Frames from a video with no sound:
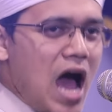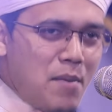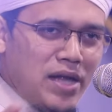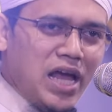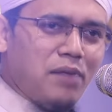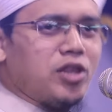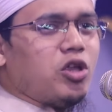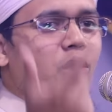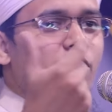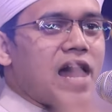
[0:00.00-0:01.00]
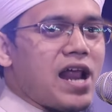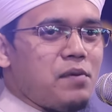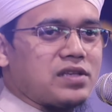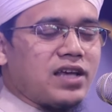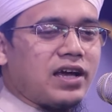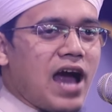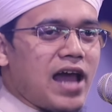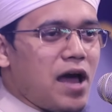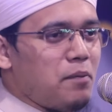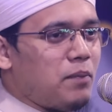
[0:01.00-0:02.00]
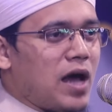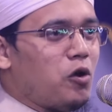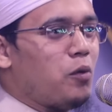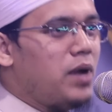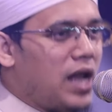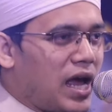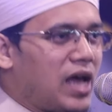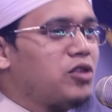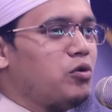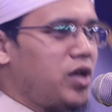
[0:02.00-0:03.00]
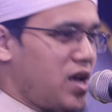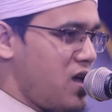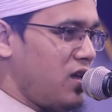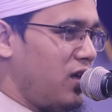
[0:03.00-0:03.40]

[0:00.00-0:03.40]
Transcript: আমাদের ভিতরেও খারাপ আছে খারাপ ভালো মিলে দুনিয়া